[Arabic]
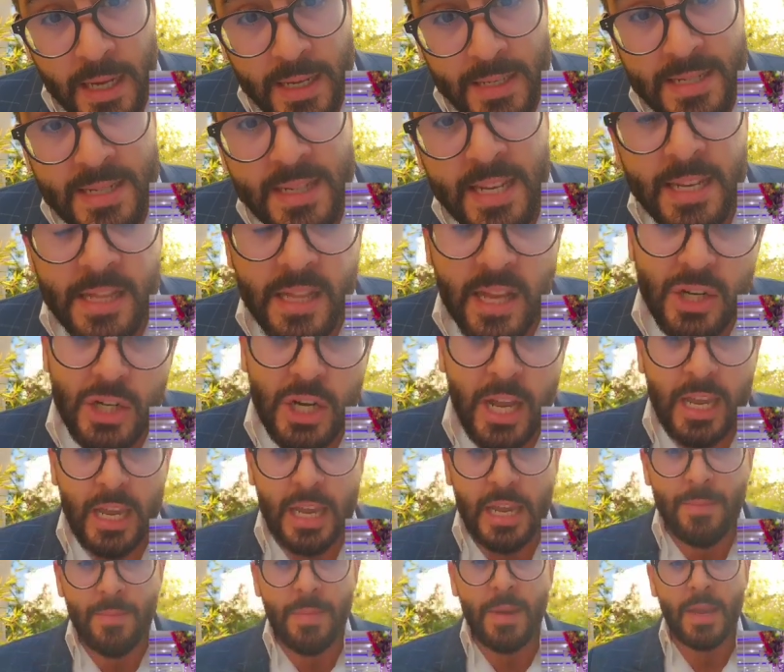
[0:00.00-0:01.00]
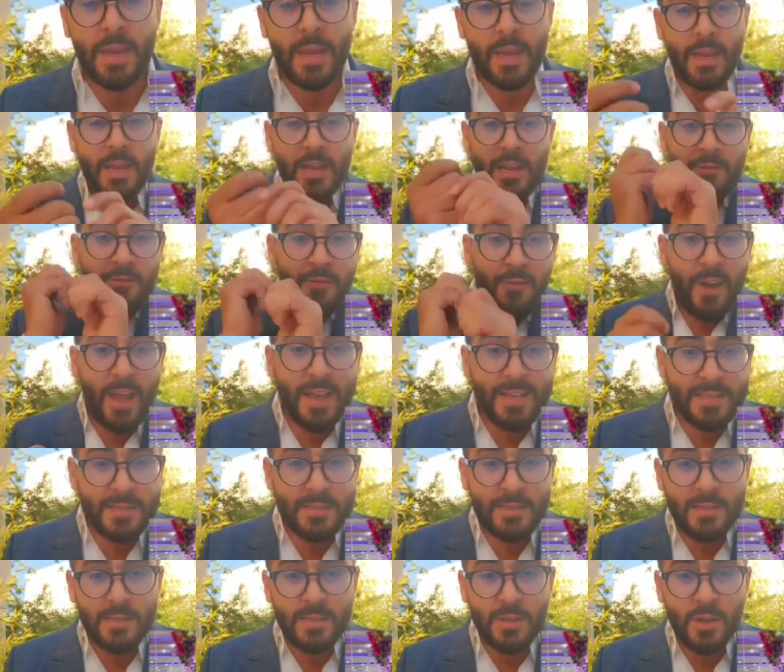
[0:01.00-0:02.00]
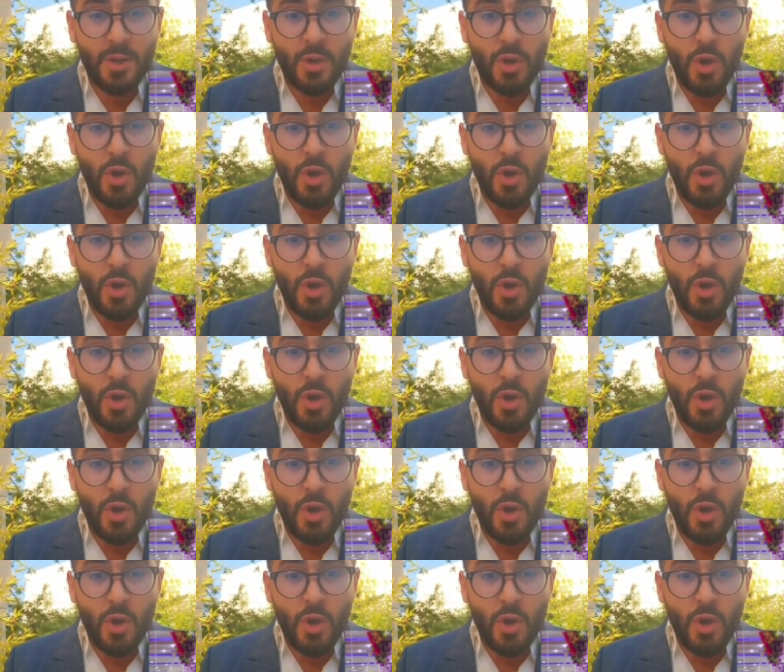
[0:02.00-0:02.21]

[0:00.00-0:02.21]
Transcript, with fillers: السيد رجع كيبيع الفاس